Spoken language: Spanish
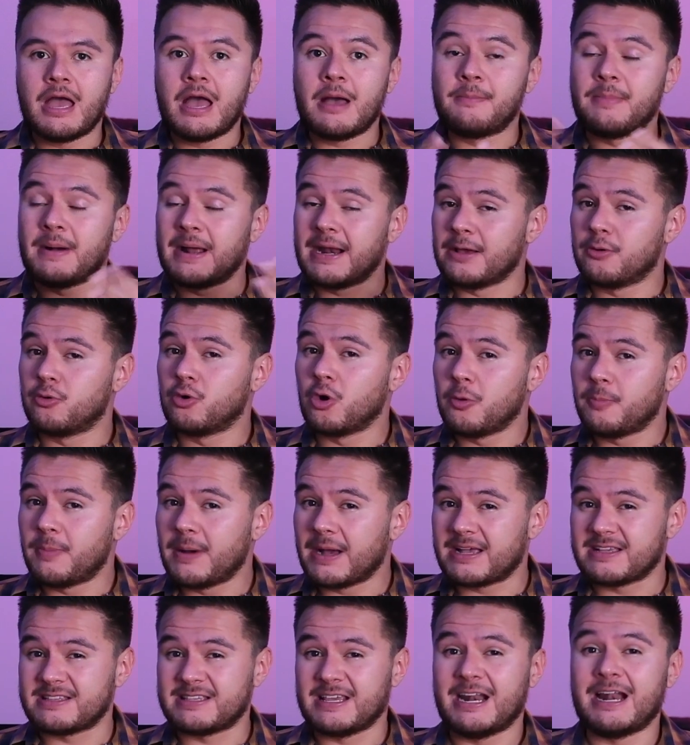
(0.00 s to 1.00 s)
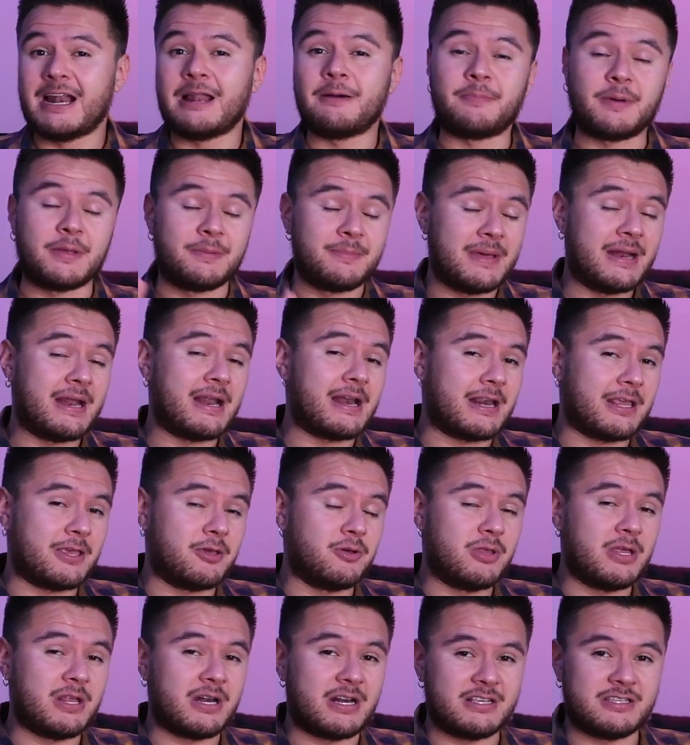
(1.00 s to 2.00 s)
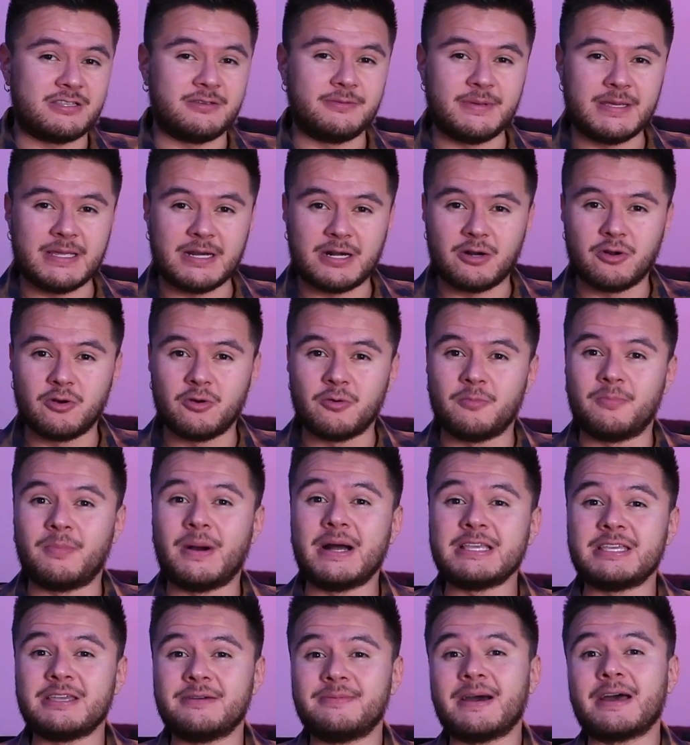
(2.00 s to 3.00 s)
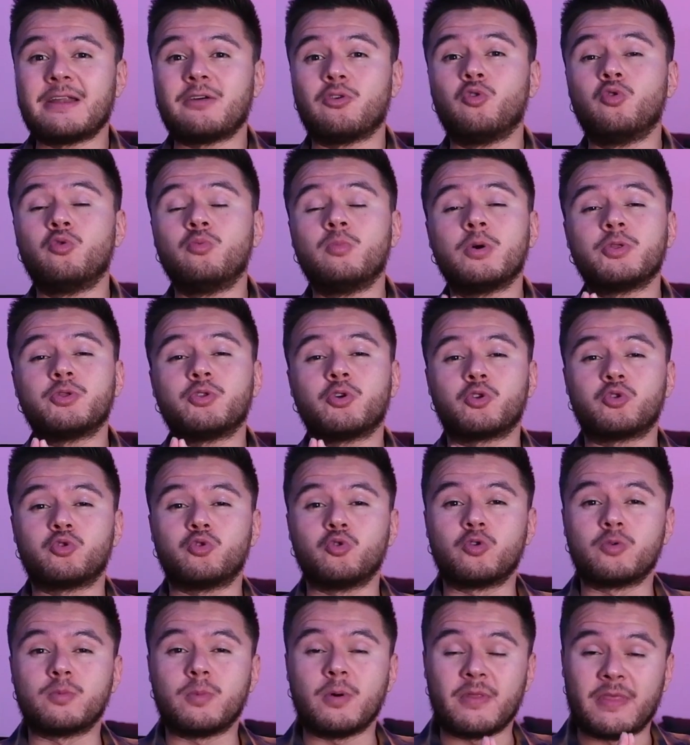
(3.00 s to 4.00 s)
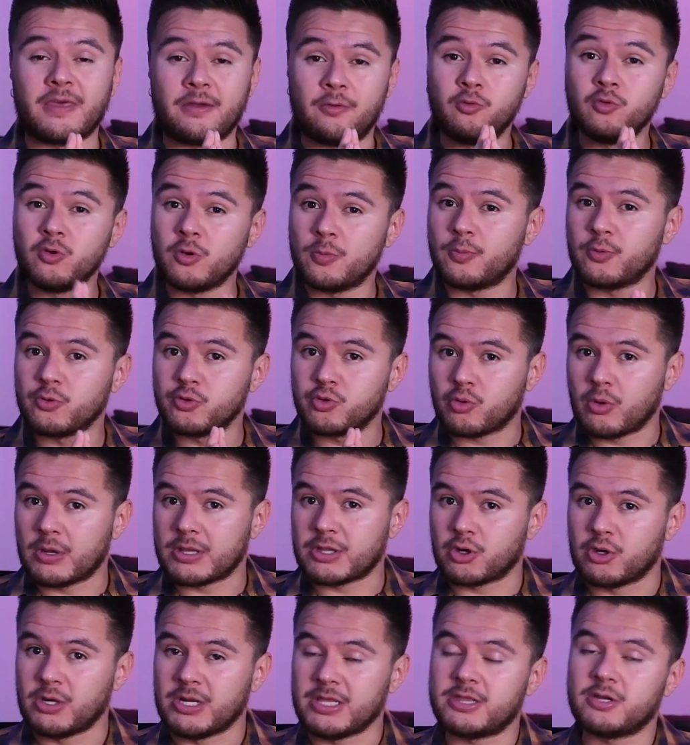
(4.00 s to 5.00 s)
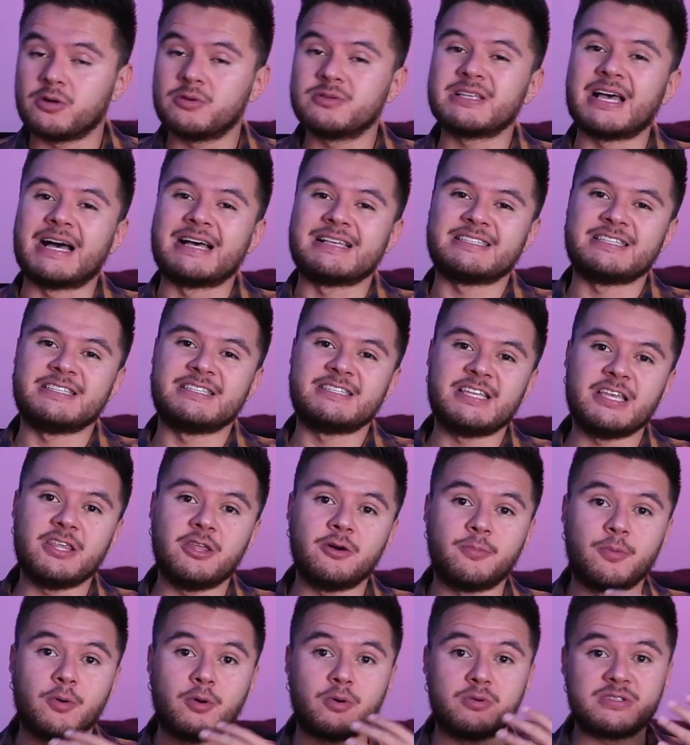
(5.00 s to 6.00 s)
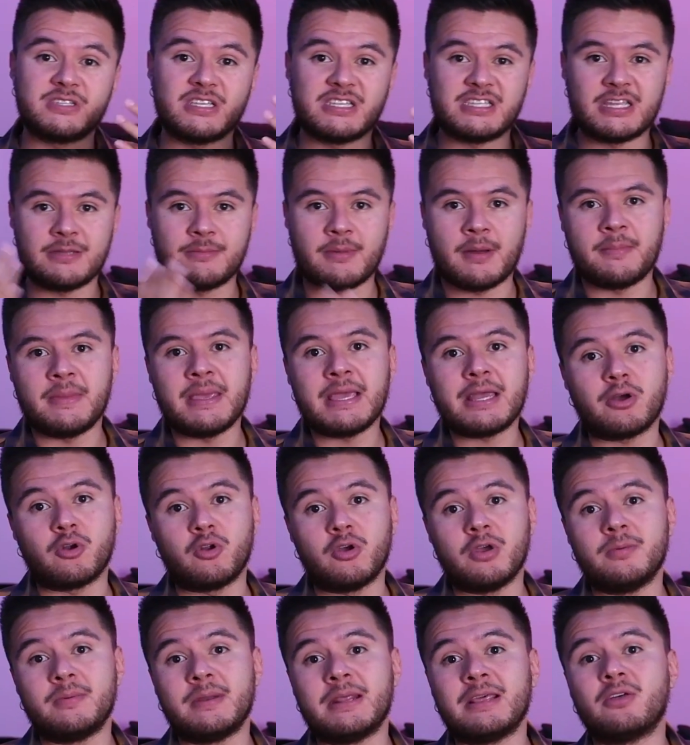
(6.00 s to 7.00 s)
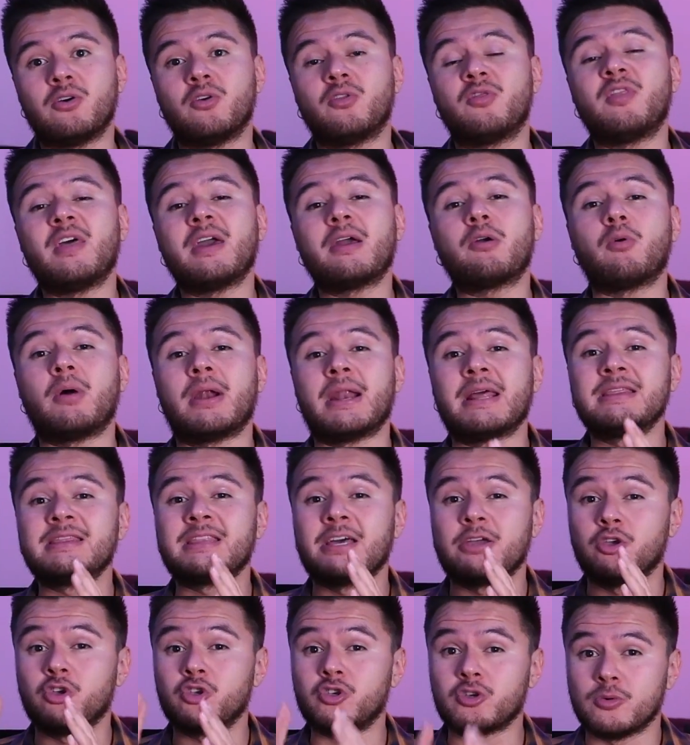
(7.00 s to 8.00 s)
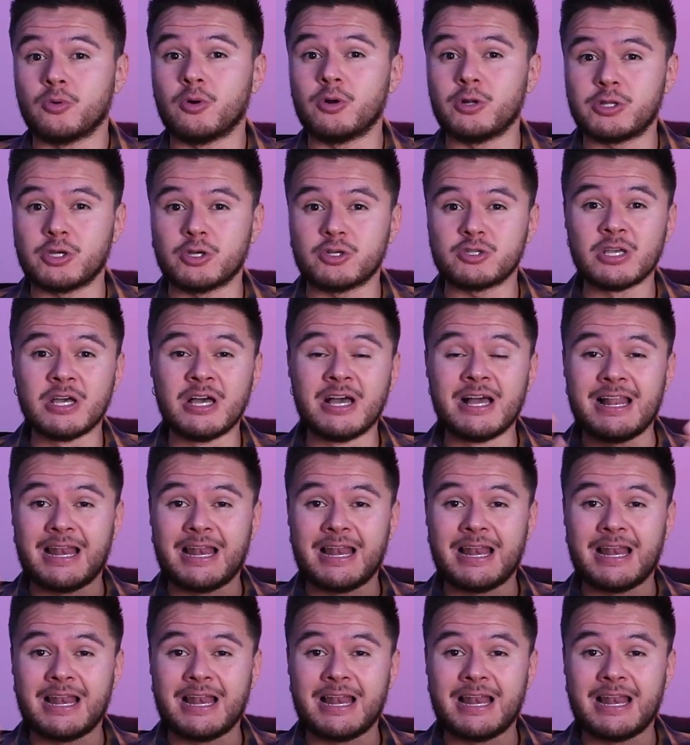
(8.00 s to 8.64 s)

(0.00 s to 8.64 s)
Para Europa, que será la primera región en recibirlo, va a llevar un motor turbo de 1.4 litros asistido por un sistema microhíbrido de 48 voltios.